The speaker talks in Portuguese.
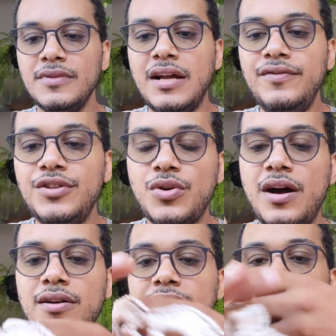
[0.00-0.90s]
Na
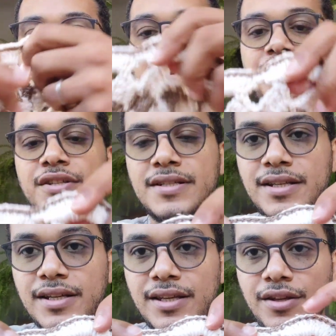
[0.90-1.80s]
videoaula, essa
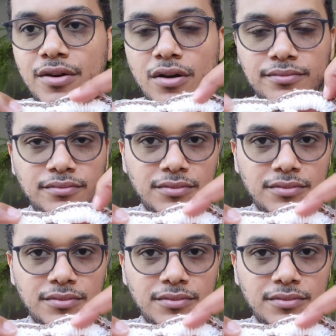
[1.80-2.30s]
partezinha aqui, ó,